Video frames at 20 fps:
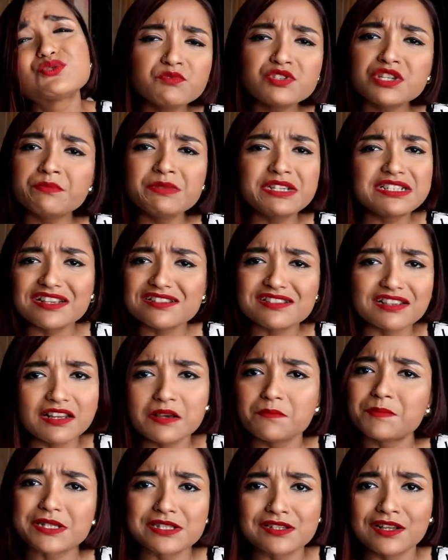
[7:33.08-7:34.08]
मुझे मीठा
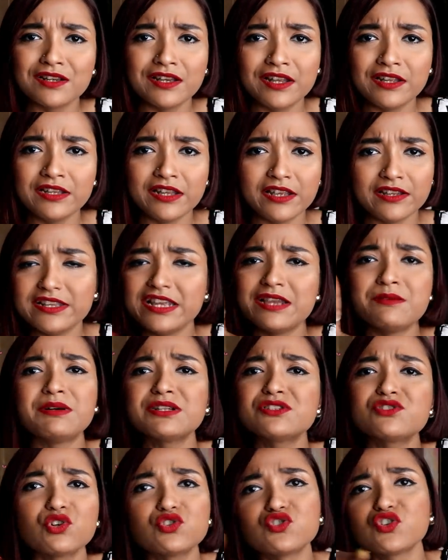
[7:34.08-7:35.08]
ज्यादा पसंद नहीं है ये
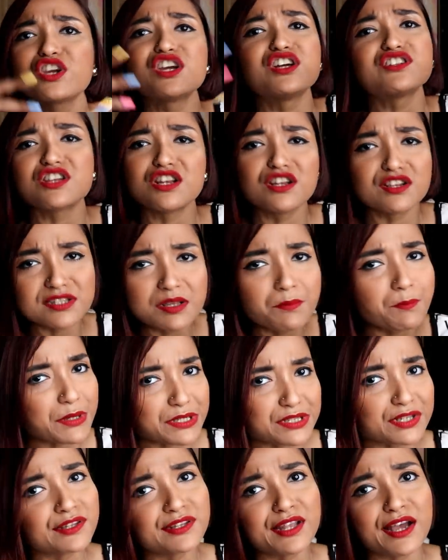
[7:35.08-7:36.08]
मत सोचो कि अचानक से
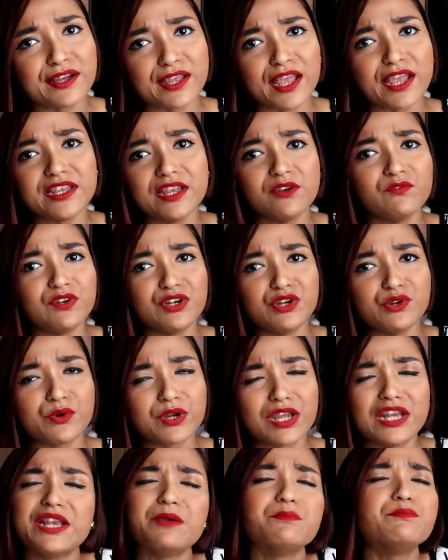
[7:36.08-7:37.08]
पसंद आ गया ये
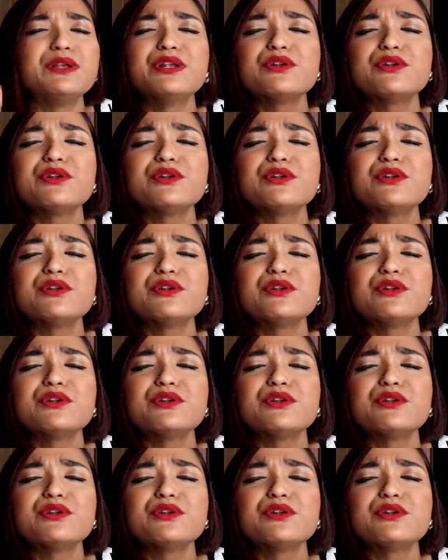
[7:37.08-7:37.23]
वीडियो के लिए